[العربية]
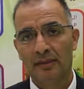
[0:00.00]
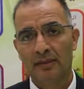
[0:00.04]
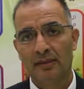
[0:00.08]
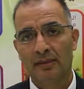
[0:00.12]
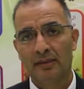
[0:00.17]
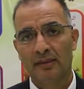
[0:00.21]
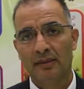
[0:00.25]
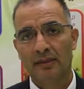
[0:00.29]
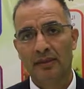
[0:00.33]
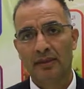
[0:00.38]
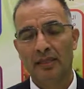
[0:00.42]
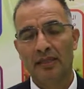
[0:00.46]
كام
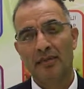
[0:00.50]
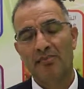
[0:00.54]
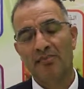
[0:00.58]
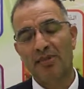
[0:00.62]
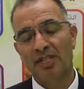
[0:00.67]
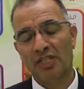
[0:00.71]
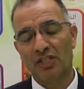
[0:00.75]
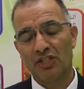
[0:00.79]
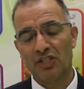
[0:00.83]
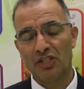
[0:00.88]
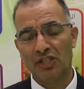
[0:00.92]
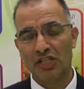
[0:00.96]
لتر؟
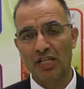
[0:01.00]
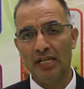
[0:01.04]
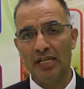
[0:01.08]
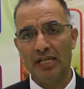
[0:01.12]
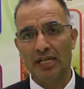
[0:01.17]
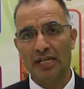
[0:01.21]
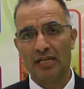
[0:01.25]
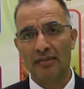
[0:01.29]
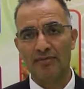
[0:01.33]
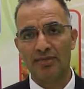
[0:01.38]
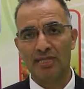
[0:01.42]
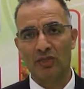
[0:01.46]
من 20
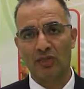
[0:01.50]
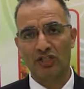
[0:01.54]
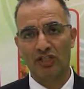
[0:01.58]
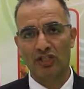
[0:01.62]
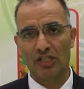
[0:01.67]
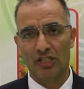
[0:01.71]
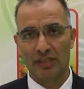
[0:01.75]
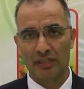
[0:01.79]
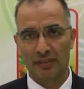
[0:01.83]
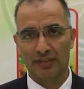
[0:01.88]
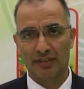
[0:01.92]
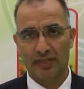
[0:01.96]
ل
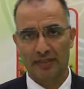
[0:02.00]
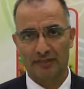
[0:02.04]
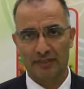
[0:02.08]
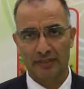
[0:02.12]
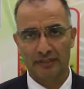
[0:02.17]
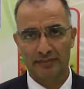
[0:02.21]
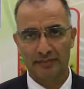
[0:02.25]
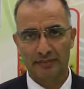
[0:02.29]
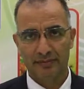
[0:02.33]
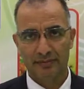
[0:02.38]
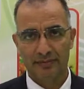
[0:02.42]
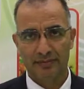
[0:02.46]
25 لتر
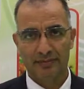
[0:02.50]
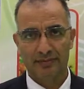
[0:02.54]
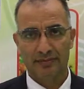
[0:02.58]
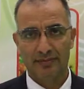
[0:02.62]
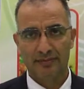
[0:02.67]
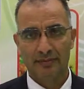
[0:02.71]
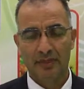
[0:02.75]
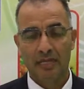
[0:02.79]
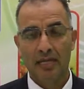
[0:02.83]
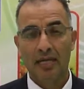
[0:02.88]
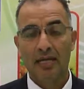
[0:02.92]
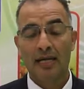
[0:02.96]
يا
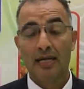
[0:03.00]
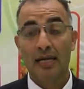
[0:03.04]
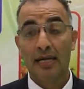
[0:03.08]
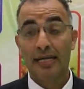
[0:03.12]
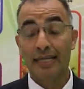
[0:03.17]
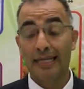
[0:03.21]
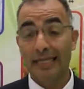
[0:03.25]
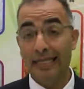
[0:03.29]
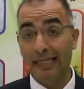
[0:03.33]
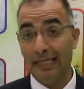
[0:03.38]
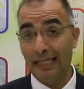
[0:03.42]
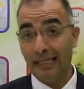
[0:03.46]

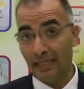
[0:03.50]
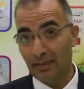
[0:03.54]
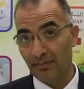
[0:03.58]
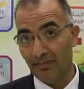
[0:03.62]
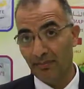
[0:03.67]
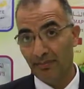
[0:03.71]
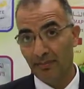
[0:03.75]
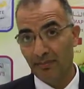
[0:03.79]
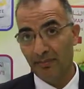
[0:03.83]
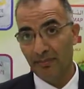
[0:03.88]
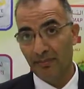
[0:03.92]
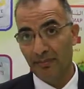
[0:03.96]
للعنب
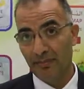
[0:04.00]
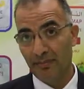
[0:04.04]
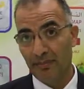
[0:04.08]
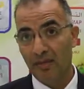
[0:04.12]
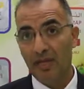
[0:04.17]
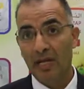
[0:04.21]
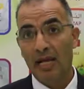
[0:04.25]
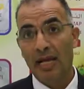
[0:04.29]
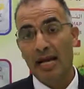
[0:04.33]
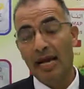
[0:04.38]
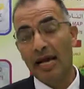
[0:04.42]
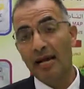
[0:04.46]

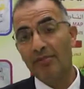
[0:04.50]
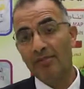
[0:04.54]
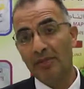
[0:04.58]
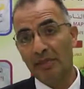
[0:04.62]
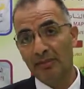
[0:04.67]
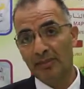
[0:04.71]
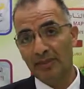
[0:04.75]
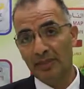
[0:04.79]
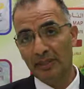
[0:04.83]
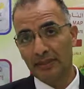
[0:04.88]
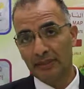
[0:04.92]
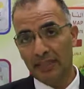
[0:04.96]

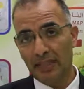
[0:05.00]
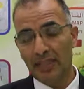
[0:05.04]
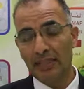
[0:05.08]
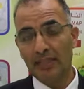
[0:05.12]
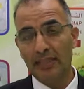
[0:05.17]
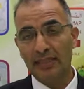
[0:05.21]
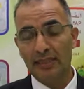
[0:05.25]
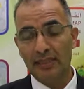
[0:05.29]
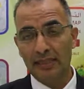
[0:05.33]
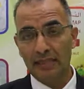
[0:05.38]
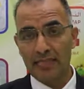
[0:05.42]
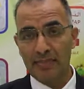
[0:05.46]
اما
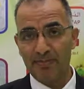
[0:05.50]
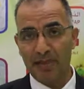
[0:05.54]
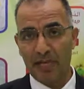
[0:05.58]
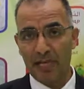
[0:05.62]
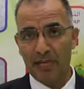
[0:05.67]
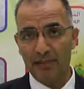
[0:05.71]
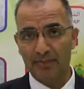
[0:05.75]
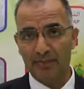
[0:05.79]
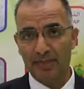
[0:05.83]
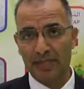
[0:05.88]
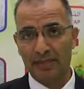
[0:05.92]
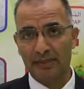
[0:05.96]
بيتقل
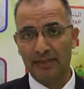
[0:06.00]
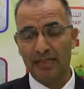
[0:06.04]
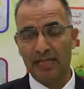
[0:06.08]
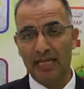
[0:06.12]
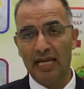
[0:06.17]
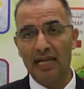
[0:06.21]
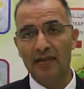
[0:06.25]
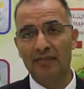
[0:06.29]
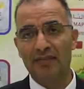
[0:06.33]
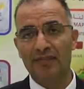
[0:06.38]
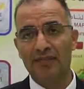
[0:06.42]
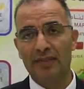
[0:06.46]
النسبه
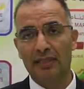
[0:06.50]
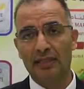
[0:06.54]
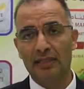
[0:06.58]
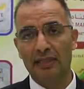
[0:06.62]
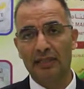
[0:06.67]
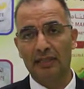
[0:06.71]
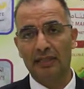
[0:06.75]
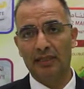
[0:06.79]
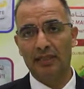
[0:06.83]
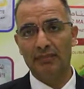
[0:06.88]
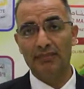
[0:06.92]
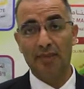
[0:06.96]
باختلاف
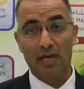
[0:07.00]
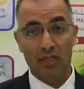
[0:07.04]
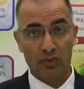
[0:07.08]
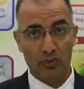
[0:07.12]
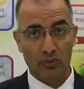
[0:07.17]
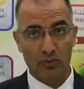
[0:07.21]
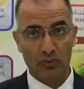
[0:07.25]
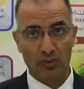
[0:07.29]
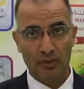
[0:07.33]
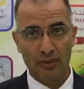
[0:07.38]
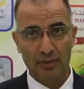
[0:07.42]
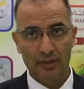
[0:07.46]

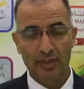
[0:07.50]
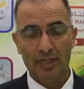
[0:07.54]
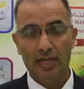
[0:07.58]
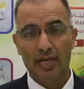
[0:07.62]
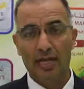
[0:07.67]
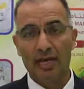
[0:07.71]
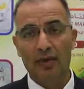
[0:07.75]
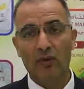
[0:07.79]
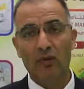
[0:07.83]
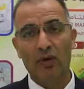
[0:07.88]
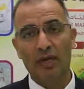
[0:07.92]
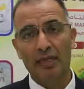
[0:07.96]
المحصول
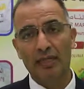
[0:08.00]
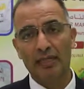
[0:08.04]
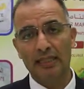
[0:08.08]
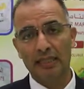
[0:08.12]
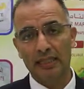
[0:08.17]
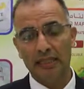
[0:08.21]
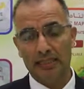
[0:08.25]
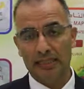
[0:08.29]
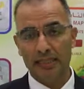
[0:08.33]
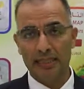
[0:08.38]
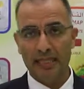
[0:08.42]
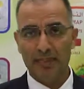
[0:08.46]

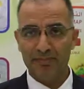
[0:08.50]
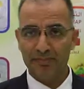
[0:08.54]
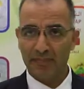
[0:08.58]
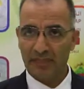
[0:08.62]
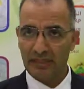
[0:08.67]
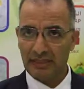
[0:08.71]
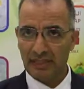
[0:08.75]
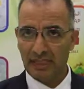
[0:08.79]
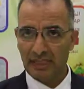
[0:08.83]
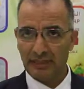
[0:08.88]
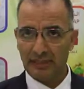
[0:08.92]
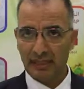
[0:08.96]
اولا العنب
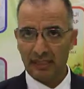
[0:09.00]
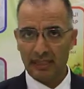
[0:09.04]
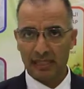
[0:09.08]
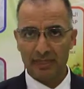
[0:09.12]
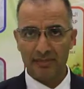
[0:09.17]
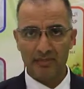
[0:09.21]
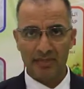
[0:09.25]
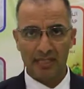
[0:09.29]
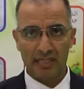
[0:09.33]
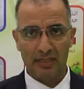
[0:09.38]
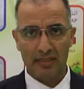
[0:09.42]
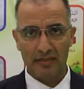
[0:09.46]
من 3
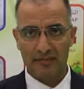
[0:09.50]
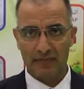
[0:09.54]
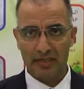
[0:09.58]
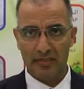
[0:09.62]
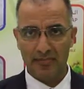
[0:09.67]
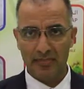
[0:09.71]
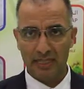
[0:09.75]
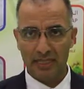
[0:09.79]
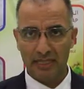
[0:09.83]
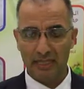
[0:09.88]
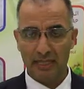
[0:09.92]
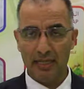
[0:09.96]
ل
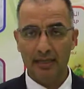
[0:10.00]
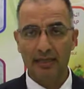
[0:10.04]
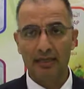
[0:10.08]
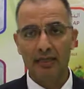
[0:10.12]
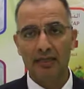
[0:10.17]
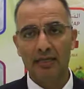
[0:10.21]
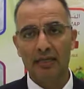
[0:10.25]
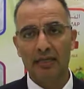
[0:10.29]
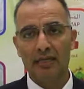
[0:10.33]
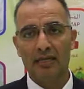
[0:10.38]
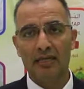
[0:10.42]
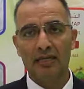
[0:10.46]
5%
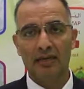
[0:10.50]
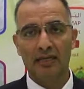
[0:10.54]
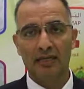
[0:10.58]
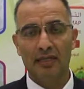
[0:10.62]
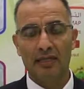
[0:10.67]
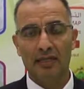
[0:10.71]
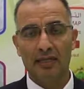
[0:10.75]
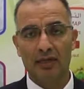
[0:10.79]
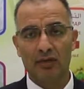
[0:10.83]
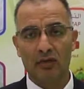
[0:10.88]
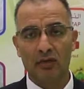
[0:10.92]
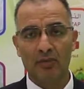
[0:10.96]

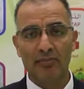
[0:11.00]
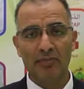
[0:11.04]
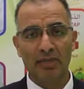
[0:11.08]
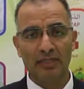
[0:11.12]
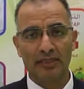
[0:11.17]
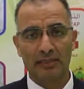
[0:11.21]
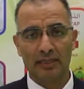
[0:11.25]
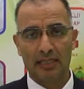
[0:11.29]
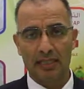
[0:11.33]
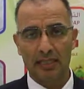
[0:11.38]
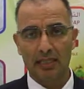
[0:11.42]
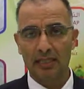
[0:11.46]

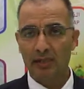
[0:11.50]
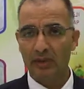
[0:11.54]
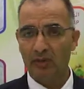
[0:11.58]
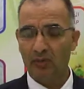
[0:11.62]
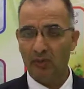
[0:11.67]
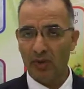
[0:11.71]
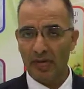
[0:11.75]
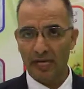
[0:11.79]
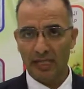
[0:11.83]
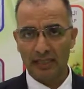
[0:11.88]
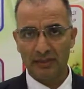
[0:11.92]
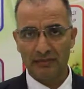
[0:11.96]
الكمثرى
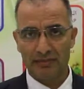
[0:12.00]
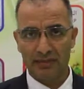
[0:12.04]
1%